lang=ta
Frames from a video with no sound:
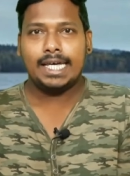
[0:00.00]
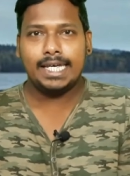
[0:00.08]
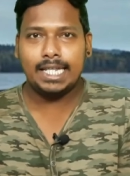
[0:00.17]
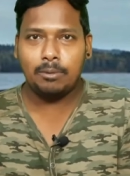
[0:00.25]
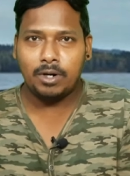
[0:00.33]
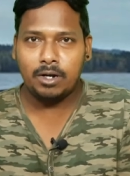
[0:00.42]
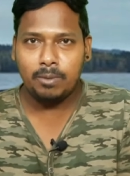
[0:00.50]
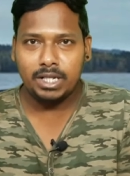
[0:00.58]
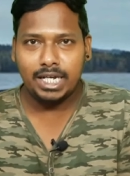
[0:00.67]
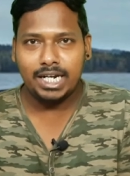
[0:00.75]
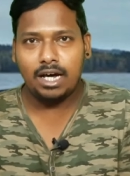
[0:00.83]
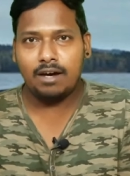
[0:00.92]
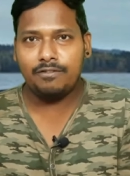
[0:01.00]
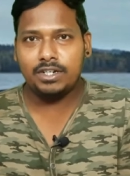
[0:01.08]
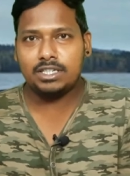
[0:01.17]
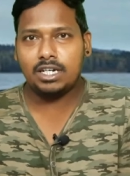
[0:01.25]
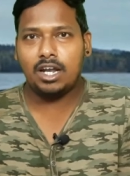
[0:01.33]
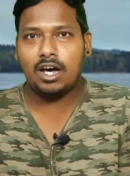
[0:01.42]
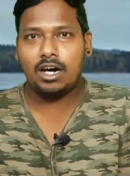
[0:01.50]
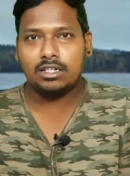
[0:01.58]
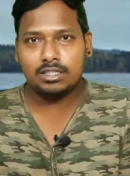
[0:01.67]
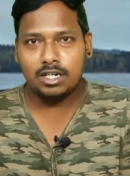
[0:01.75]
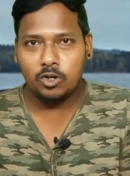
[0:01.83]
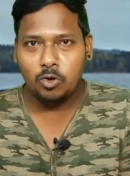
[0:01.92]
இந்த படம் பார்த்திங்கன்னா அஃபிஷியலாக
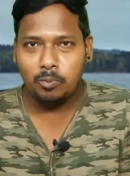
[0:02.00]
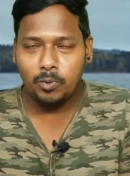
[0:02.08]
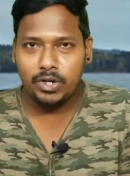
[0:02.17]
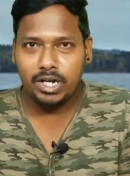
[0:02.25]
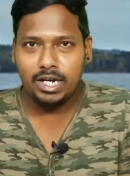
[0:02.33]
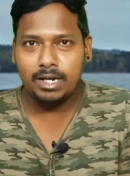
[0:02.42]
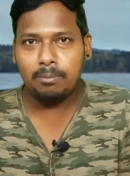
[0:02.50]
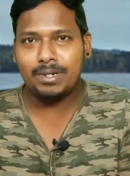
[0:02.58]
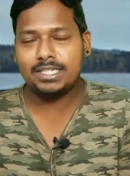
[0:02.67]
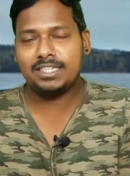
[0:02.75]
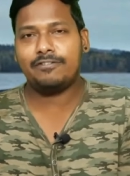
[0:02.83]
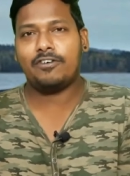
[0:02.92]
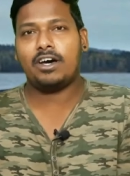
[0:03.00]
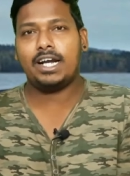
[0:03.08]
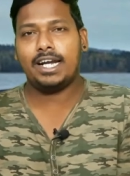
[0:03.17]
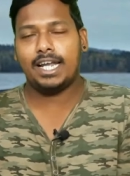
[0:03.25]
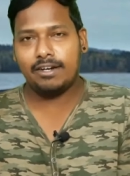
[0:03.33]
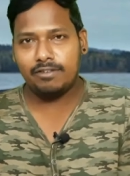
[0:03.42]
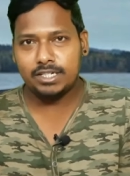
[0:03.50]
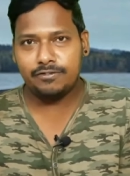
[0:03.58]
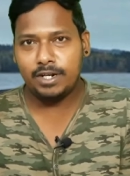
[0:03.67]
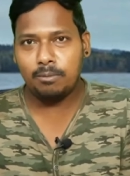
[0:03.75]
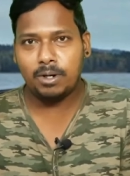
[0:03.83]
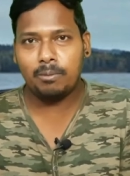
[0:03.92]
ஆஸ்கருக்கும் போயிருக்கு பெஸ்ட் ஃபாரின் லாங்குவேஜ்
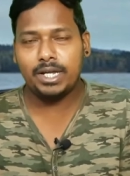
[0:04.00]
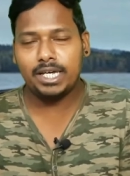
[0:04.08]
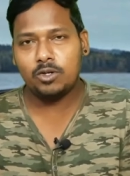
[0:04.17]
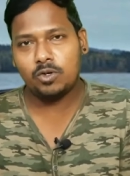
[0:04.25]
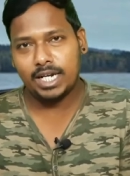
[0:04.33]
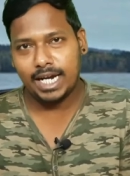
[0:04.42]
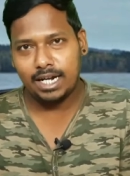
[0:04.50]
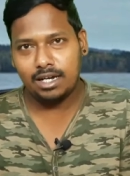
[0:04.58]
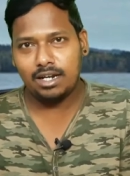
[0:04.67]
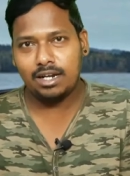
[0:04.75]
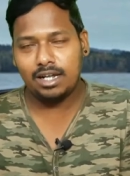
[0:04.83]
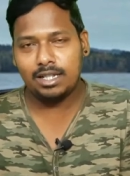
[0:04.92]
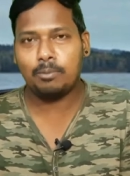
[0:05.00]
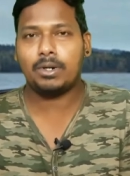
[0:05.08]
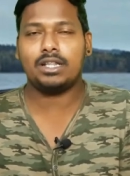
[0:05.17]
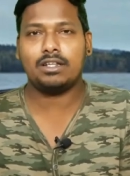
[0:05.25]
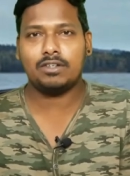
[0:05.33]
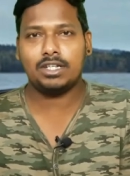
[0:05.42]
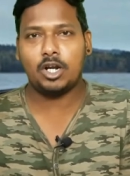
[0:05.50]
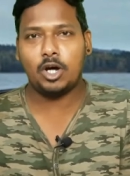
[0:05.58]
ஃபிலிம் அப்படிங்கிற ஒரு கேட்டகரியில் இந்த படத்தை வந்து